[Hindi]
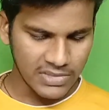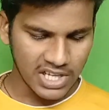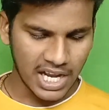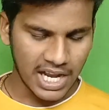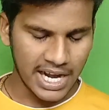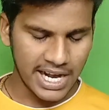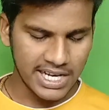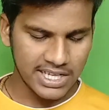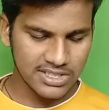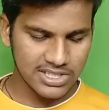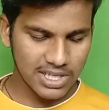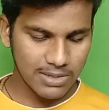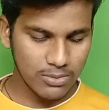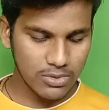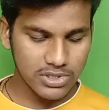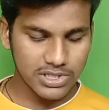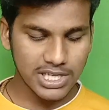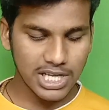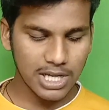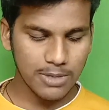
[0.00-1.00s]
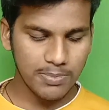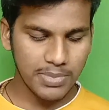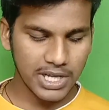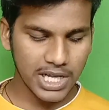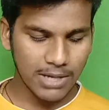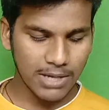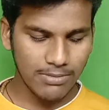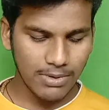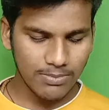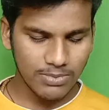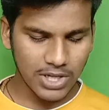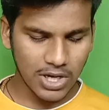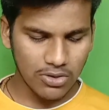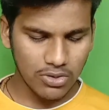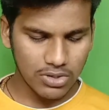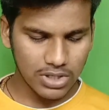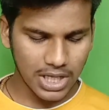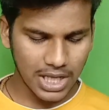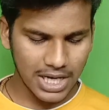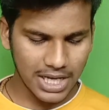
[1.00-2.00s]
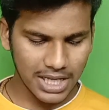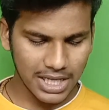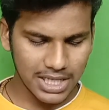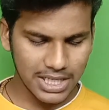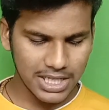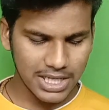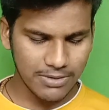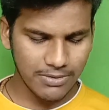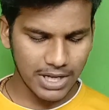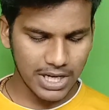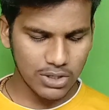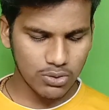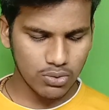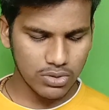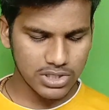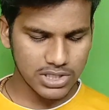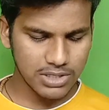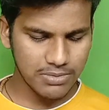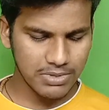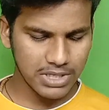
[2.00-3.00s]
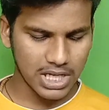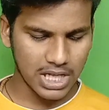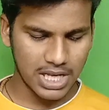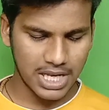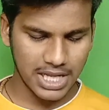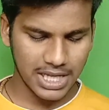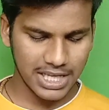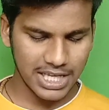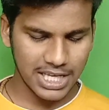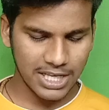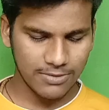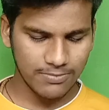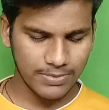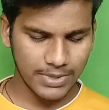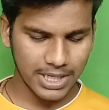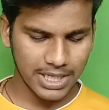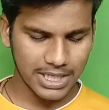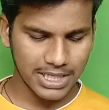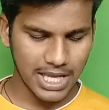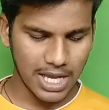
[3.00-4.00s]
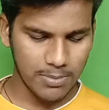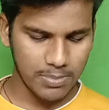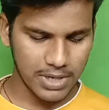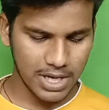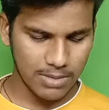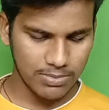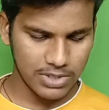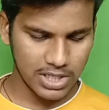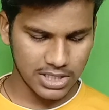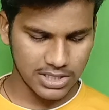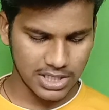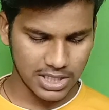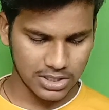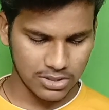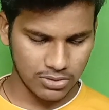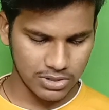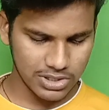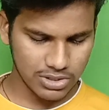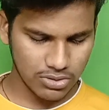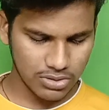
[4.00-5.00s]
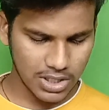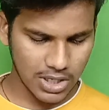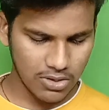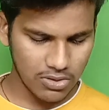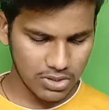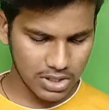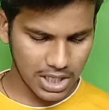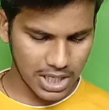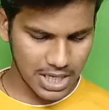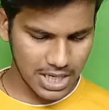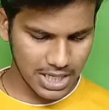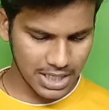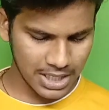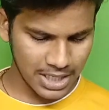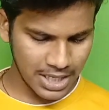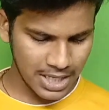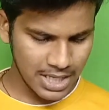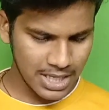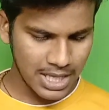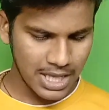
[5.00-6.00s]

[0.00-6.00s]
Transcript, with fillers: एंड समोसे की अब हम डाउनलोड कर लेंगे ये वाली कोई सी भी कर लेंगे एक पिक यहाँ पर आप देख सकते हो इसको डाउनलोड कर लेंगे